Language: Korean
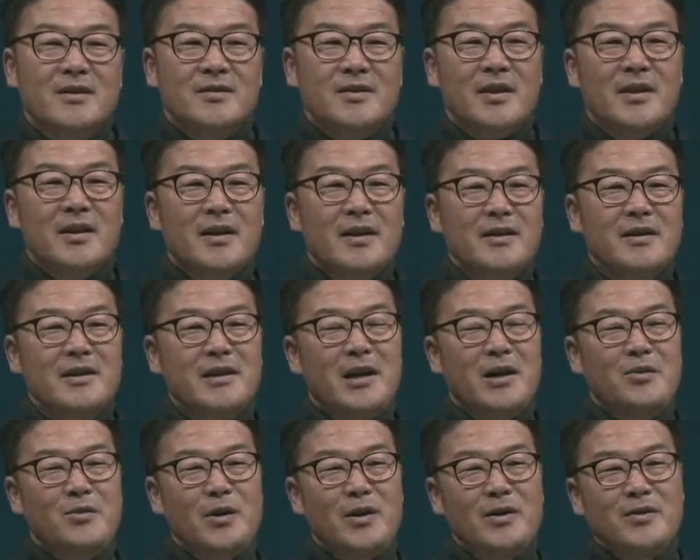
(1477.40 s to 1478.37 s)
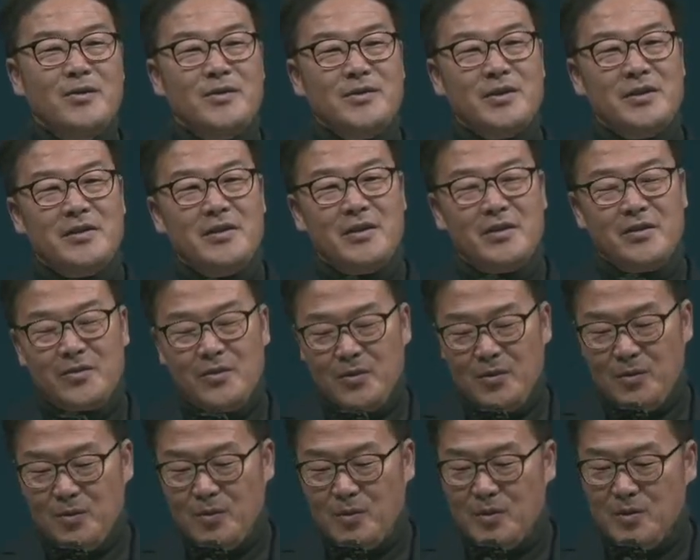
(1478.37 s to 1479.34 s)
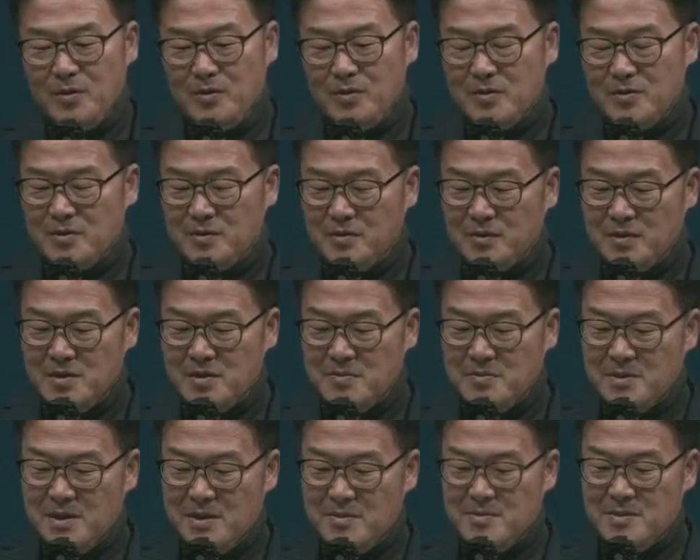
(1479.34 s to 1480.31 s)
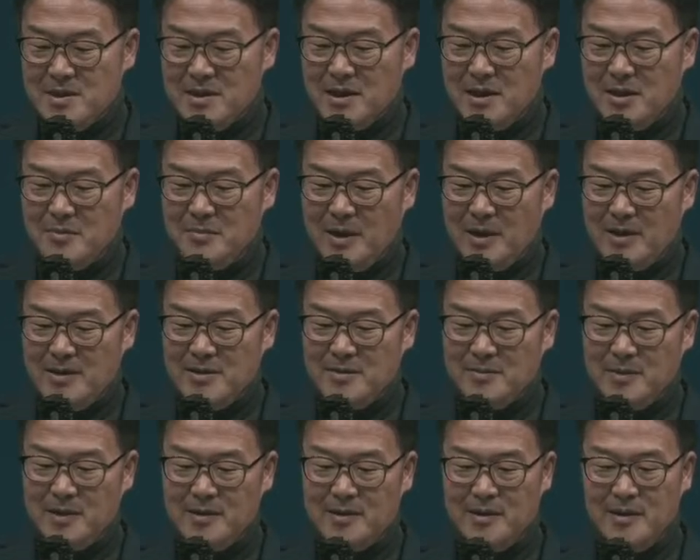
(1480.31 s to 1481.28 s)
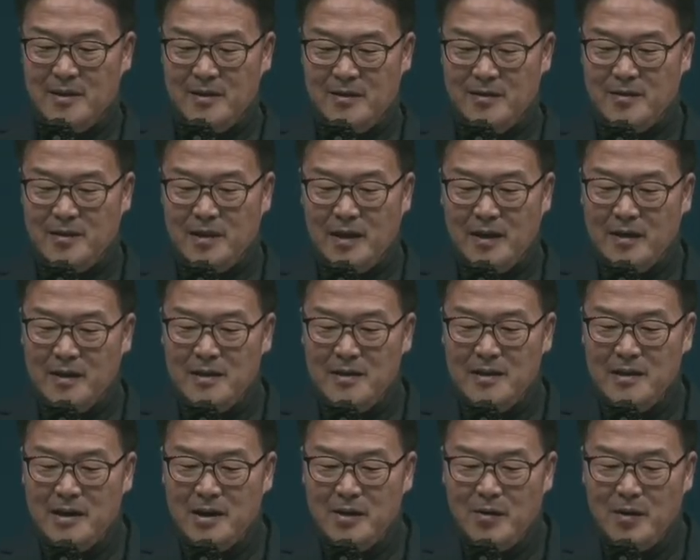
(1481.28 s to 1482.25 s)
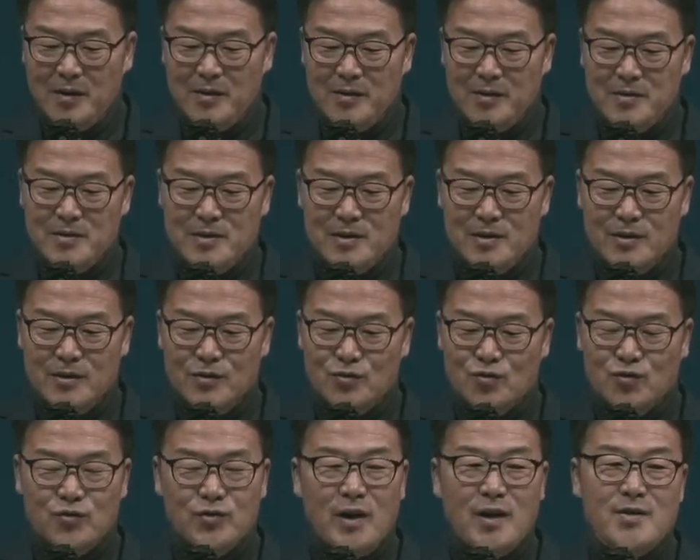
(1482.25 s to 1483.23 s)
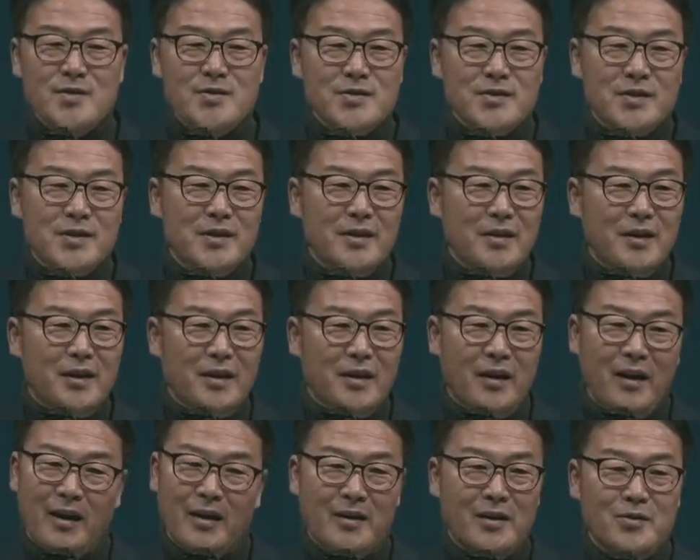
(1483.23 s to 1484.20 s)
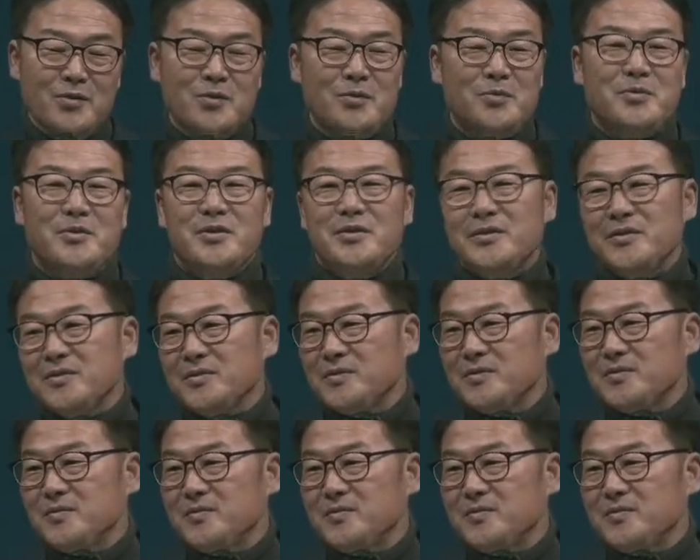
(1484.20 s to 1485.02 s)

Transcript: 사랑이라고 하는 것에 대해서 고린도전서 13장에 말씀할 때 사랑이라고 하는 것이 추상적인 게 하나도 없어요.